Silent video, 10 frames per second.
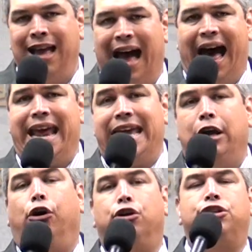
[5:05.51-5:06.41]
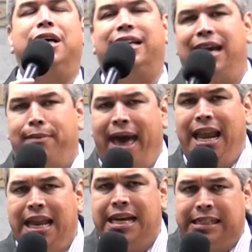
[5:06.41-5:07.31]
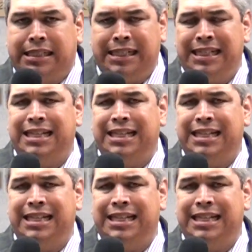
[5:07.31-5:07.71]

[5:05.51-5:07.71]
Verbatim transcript: hay hijos rebeldes,